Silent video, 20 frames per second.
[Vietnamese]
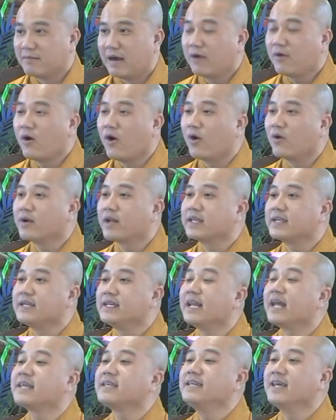Bảo hộ là
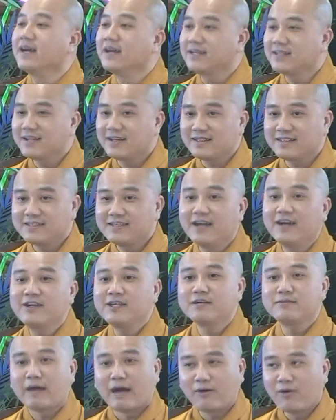gì? Là giới đó.
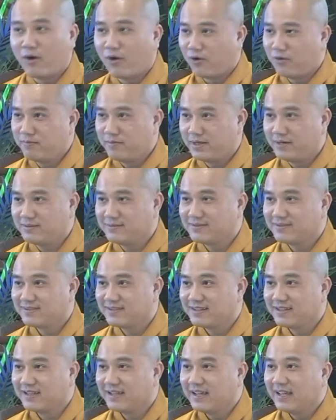Giới nó bảo hộ mình.
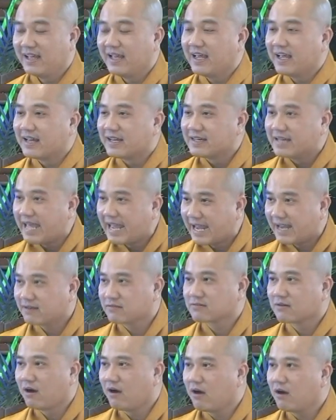
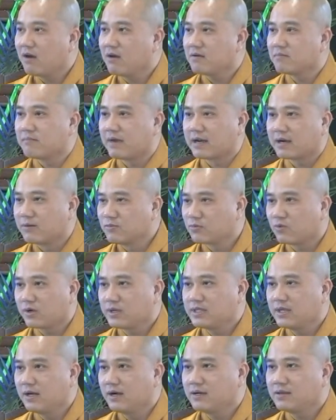Đèn có mà không
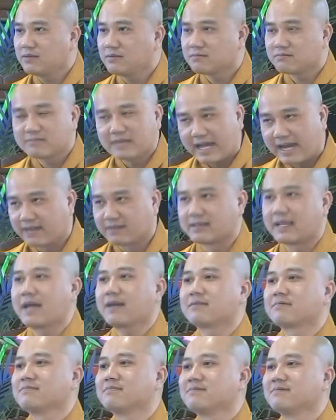có giới, đèn
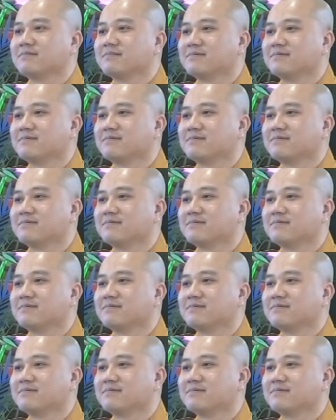tắt.